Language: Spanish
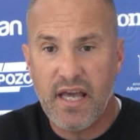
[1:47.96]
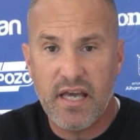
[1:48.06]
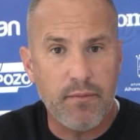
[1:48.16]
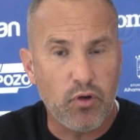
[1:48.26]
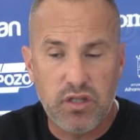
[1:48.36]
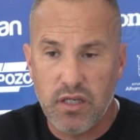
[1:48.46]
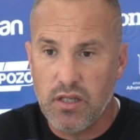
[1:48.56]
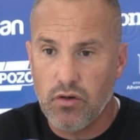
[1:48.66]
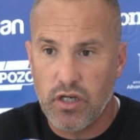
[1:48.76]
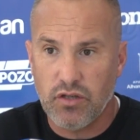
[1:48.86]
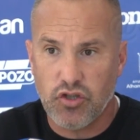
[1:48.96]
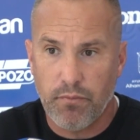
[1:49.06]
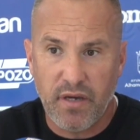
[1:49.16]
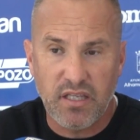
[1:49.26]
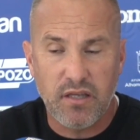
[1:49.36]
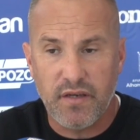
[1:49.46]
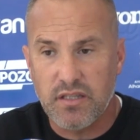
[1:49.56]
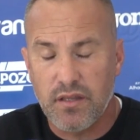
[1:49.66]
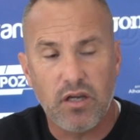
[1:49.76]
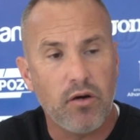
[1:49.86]
y ahí hemos tenido esos
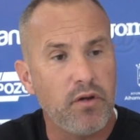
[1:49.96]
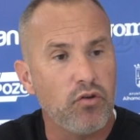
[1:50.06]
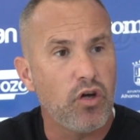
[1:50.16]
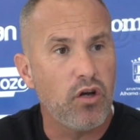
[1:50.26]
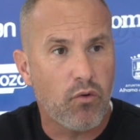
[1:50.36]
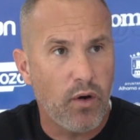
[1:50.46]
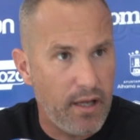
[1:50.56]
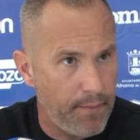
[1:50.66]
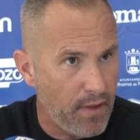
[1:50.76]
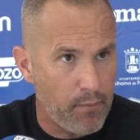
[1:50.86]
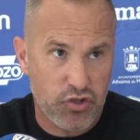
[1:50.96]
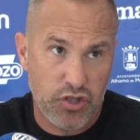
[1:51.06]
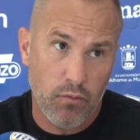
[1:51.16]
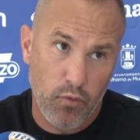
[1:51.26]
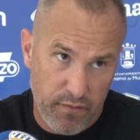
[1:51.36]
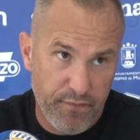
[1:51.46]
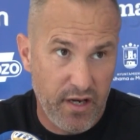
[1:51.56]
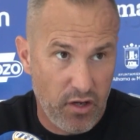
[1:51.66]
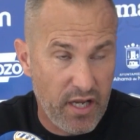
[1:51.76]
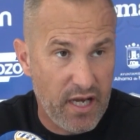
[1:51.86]
20-25 minutos en los cuales hemos sido muy
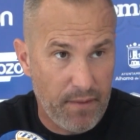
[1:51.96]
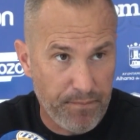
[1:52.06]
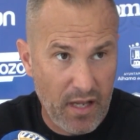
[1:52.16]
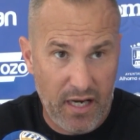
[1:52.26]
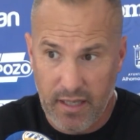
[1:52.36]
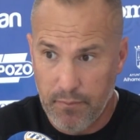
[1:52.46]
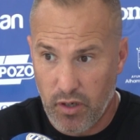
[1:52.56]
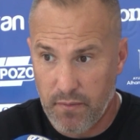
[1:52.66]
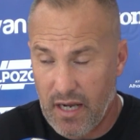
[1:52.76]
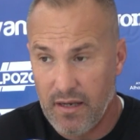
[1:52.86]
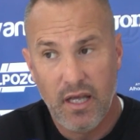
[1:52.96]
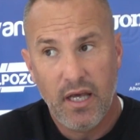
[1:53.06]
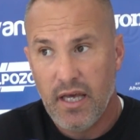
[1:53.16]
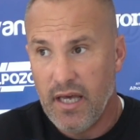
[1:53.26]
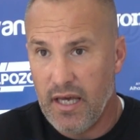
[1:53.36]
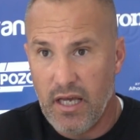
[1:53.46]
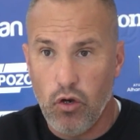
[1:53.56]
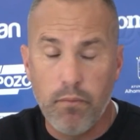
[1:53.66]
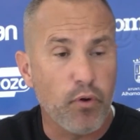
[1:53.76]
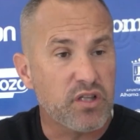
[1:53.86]
inferiores al equipo rival.
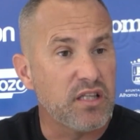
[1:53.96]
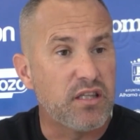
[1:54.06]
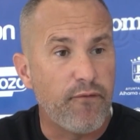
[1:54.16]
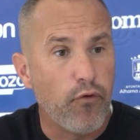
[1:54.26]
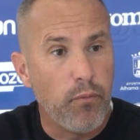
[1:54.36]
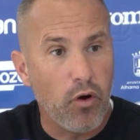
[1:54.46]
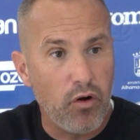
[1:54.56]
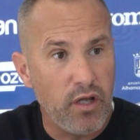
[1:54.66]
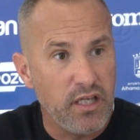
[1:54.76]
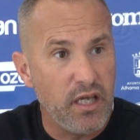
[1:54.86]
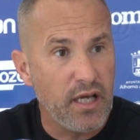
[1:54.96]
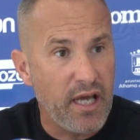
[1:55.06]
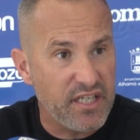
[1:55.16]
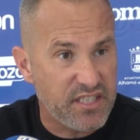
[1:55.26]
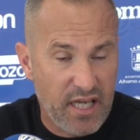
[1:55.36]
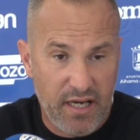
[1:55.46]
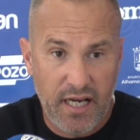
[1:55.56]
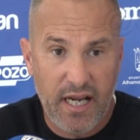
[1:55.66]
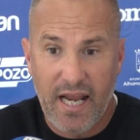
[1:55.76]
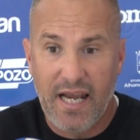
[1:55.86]
lo importante del fútbol y es
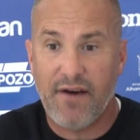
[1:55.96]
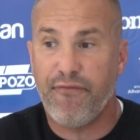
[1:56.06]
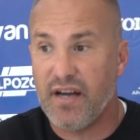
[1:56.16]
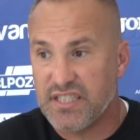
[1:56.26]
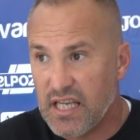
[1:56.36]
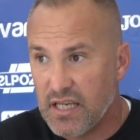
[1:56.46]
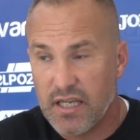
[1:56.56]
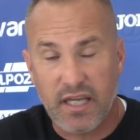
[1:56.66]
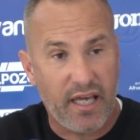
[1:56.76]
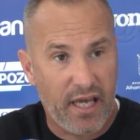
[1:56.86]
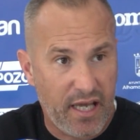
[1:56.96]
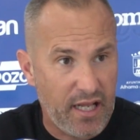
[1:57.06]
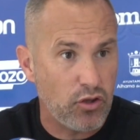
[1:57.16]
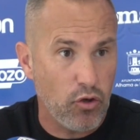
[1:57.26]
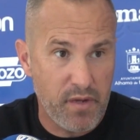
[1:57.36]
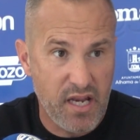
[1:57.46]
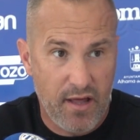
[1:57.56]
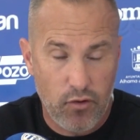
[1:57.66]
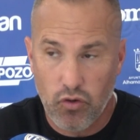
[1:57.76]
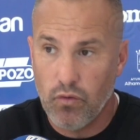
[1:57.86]
en, en la fase que eres
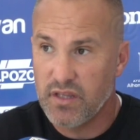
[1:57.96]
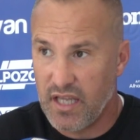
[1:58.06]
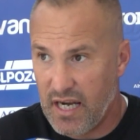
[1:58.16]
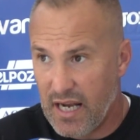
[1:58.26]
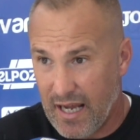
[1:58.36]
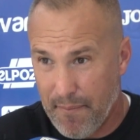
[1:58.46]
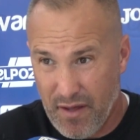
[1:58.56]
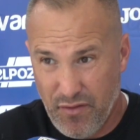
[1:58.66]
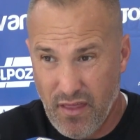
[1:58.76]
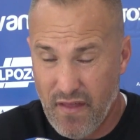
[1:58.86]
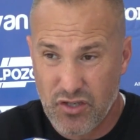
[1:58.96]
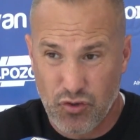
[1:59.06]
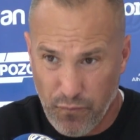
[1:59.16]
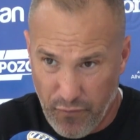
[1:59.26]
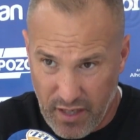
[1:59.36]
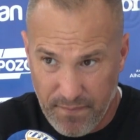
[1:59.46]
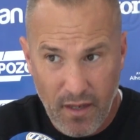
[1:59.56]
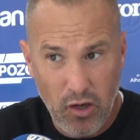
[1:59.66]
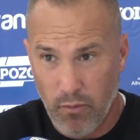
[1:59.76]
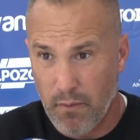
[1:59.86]
dominado, tener la capacidad de
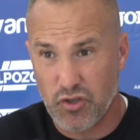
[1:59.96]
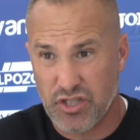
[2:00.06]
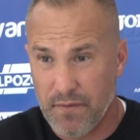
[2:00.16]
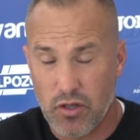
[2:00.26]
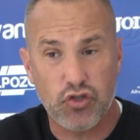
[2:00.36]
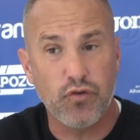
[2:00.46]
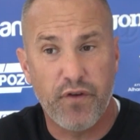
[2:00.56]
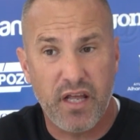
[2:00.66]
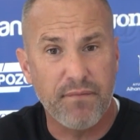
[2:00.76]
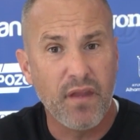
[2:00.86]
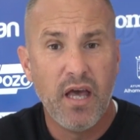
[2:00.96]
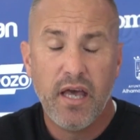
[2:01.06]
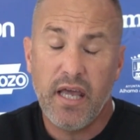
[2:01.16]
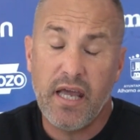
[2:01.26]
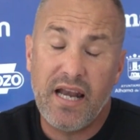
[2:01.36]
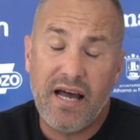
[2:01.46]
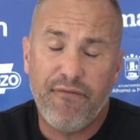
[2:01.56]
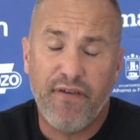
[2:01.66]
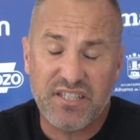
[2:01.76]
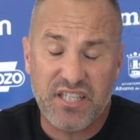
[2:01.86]
sufrir como hemos sabido sufrir, y en
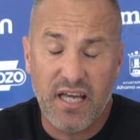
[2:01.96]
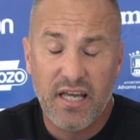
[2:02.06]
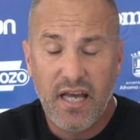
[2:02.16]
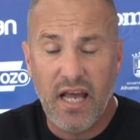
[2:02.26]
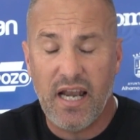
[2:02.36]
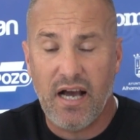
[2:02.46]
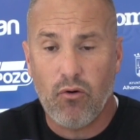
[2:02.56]
las fases en las